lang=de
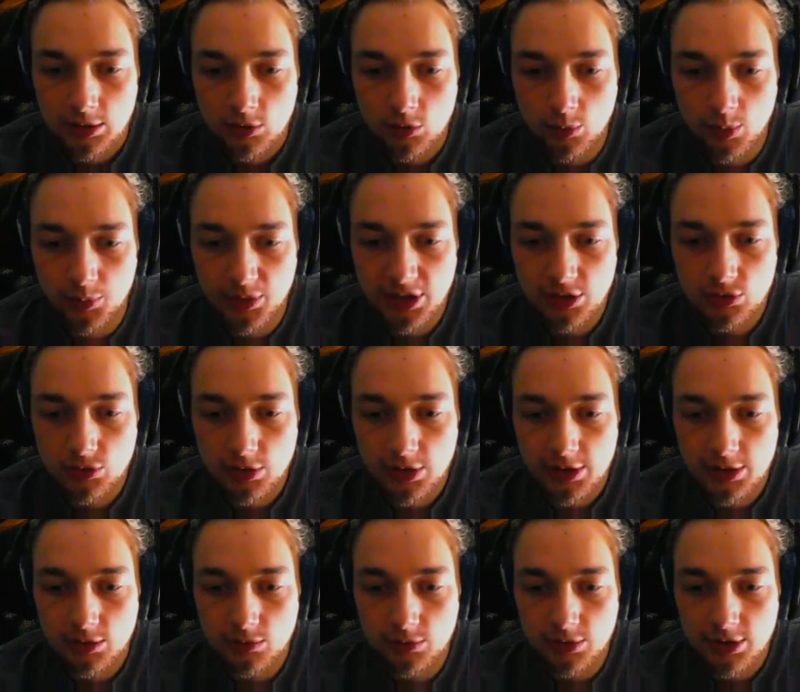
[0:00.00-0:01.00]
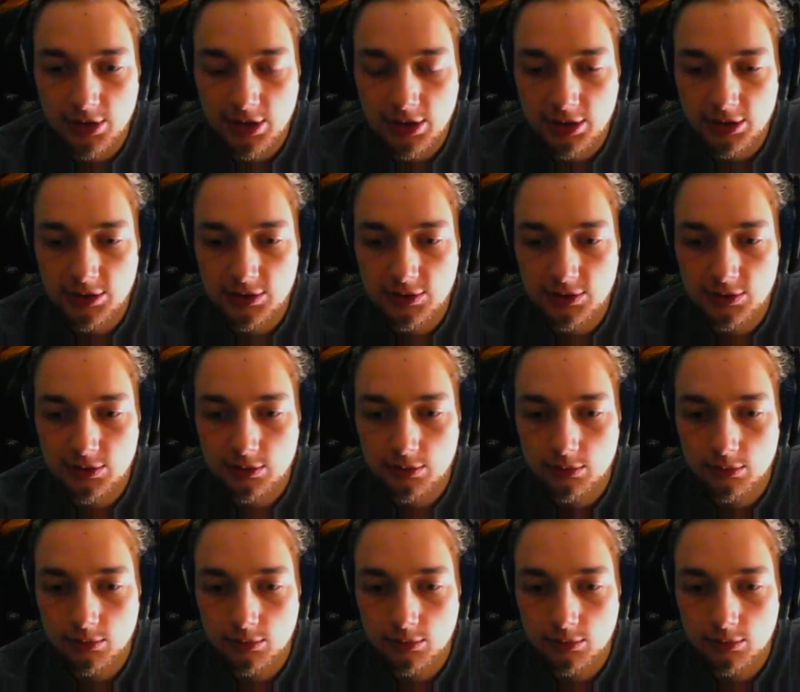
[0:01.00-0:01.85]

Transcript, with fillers: Überbringt Joel die gute Nachricht.